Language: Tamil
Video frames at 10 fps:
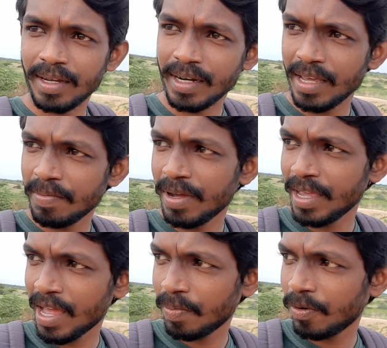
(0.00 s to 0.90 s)
நியர்பை
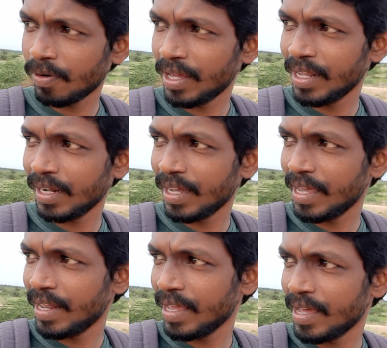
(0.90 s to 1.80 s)
ஏர்போர்ட்டில் இருக்க
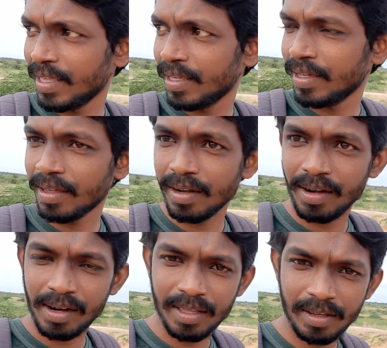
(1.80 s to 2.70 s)
ஏரியா இது
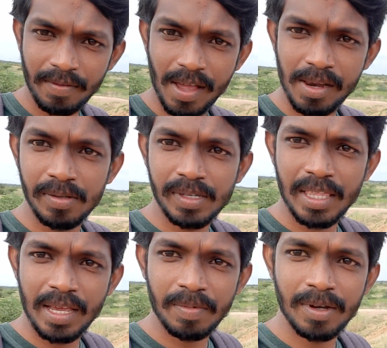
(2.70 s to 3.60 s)
அதனால் இதுக்கு வேல்யூஸ்
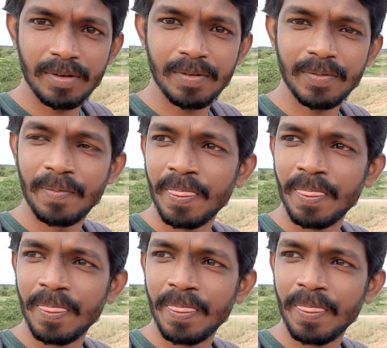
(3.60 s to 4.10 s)
அதிகமாகும்